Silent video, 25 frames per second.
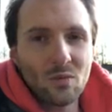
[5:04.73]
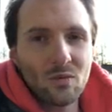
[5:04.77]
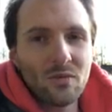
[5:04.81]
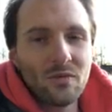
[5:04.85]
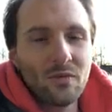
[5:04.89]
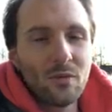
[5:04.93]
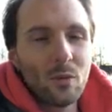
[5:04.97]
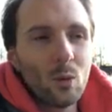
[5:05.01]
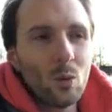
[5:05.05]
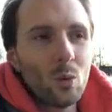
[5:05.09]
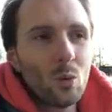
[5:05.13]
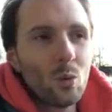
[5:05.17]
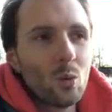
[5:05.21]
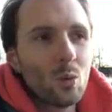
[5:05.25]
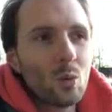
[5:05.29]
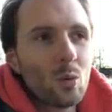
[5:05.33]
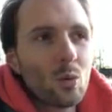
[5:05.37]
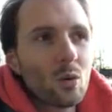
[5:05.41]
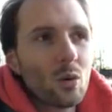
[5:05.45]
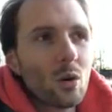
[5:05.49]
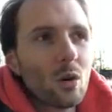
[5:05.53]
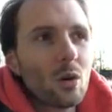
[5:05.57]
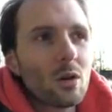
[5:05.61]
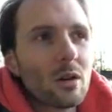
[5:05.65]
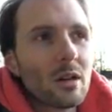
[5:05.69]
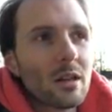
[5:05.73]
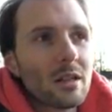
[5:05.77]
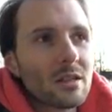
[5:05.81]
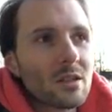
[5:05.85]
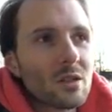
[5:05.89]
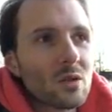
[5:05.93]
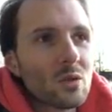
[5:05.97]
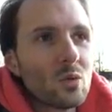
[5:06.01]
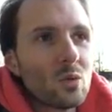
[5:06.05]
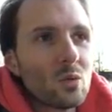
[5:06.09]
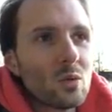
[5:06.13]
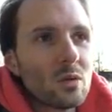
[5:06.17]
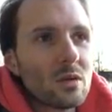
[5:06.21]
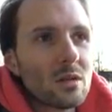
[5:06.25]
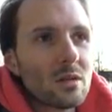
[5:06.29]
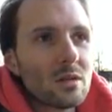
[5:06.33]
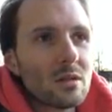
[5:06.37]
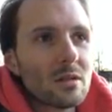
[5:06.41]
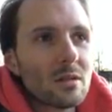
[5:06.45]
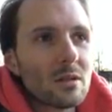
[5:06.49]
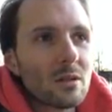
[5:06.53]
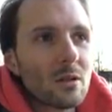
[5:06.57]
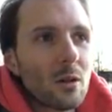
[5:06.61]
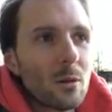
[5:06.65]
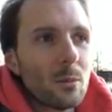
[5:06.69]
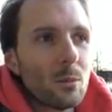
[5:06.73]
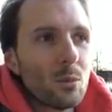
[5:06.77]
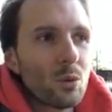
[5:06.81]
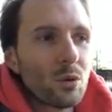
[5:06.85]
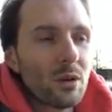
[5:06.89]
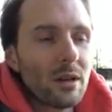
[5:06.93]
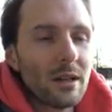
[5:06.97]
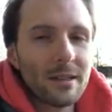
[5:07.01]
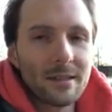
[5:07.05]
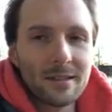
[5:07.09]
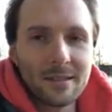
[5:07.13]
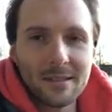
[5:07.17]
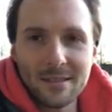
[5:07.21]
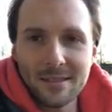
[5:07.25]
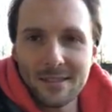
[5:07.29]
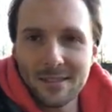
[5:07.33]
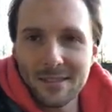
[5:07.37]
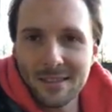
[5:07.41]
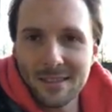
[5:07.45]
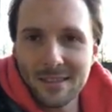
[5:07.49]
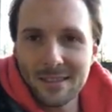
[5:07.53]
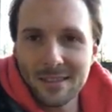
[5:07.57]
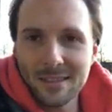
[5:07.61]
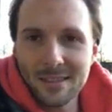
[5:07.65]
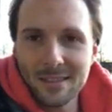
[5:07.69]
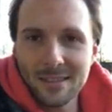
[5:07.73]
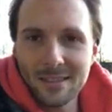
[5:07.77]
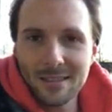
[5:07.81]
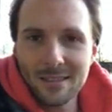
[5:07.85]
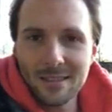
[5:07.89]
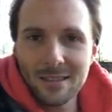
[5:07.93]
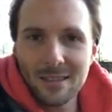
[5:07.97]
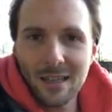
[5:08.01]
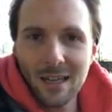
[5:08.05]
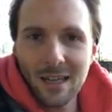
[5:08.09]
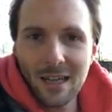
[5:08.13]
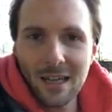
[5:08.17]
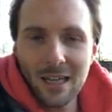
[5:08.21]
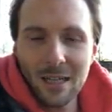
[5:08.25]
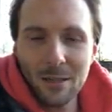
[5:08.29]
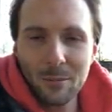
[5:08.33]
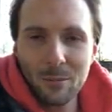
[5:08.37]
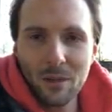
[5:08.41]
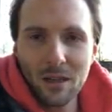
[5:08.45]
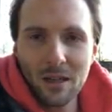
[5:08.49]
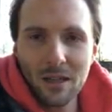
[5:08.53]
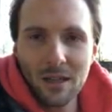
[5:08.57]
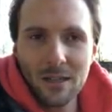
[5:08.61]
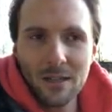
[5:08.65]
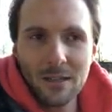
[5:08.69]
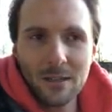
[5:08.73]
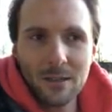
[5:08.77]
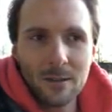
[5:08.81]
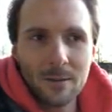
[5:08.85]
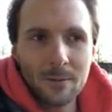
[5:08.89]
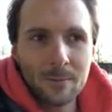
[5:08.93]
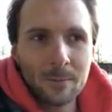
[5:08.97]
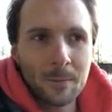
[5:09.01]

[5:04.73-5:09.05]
Wo noch ganz gute Komponenten sind, sind einmal